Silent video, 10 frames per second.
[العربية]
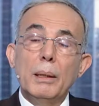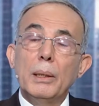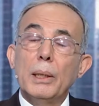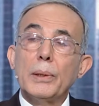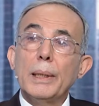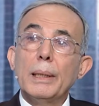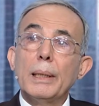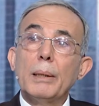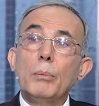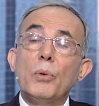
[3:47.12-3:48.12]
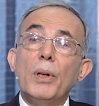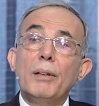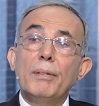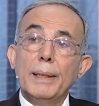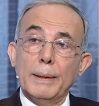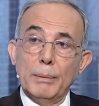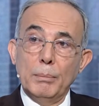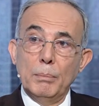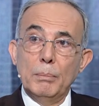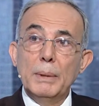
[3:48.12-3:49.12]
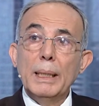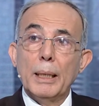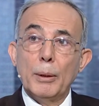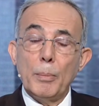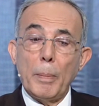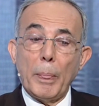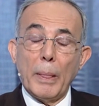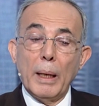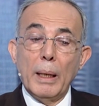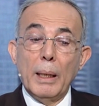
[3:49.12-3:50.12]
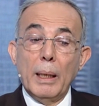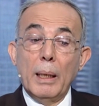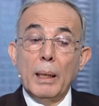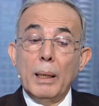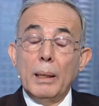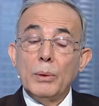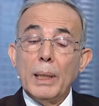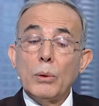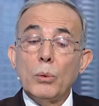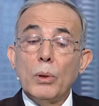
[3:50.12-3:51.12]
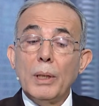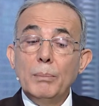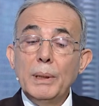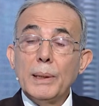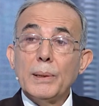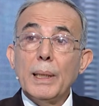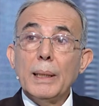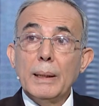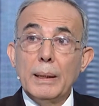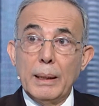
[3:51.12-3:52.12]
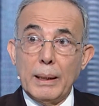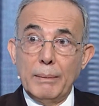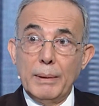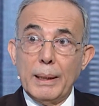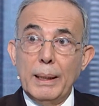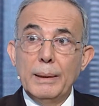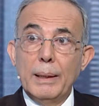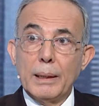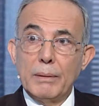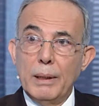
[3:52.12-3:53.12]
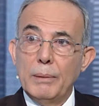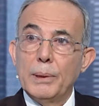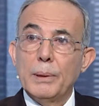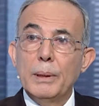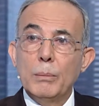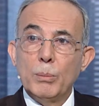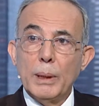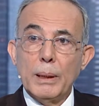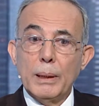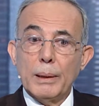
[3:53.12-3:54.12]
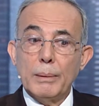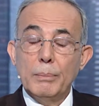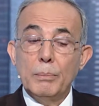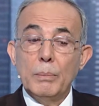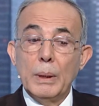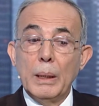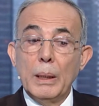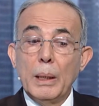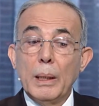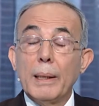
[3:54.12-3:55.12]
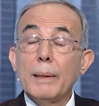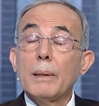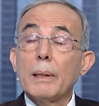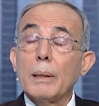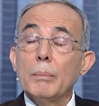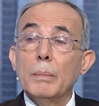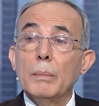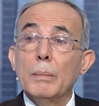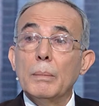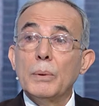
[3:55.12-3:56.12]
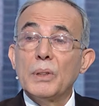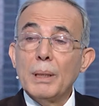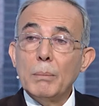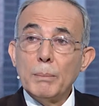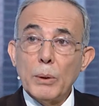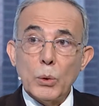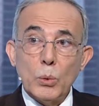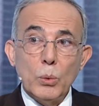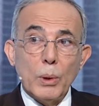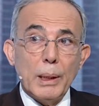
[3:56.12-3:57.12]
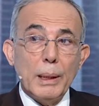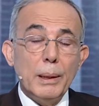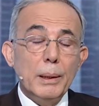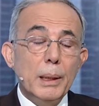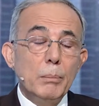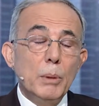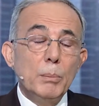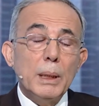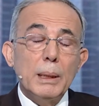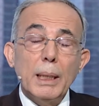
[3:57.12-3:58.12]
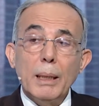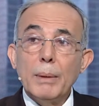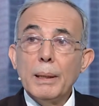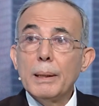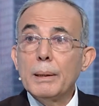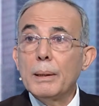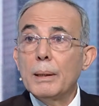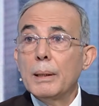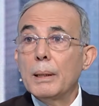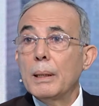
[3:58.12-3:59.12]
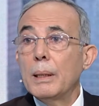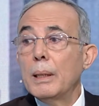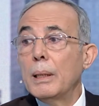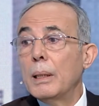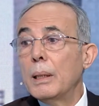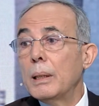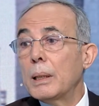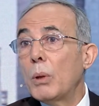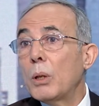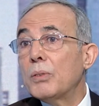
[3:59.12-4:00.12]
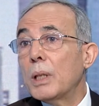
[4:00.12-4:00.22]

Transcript: يعطينا مضاعفات منها اللوزات الضخامية السادة الكبيرة عند الأطفال في السن المبكر خطرة سبب الخطورة أن ممكن تعمل توقف